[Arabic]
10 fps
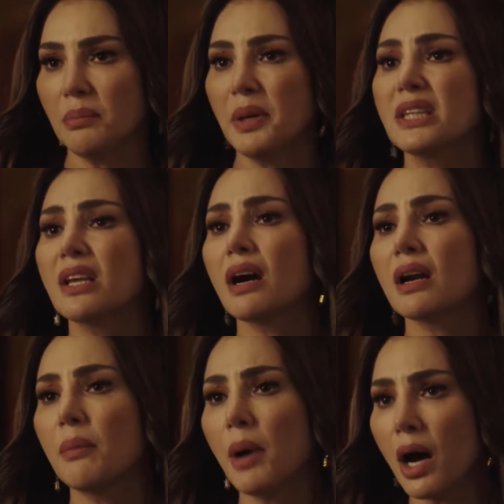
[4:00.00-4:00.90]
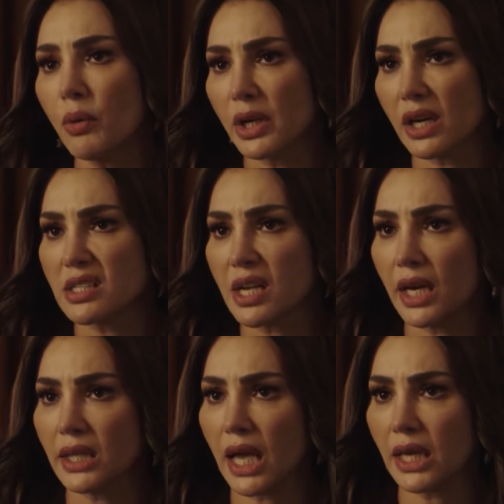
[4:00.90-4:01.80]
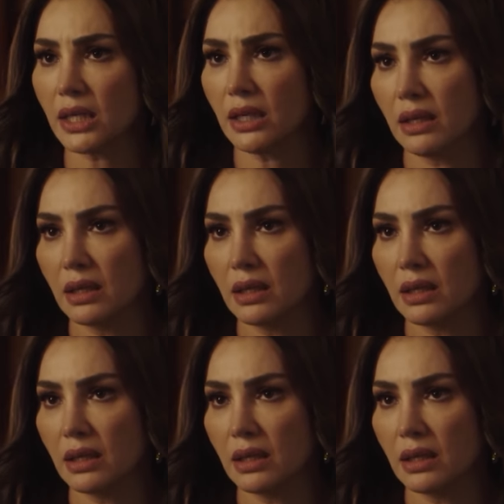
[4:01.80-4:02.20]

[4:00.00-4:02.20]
بنت غرباوي ناقصها ايه تاني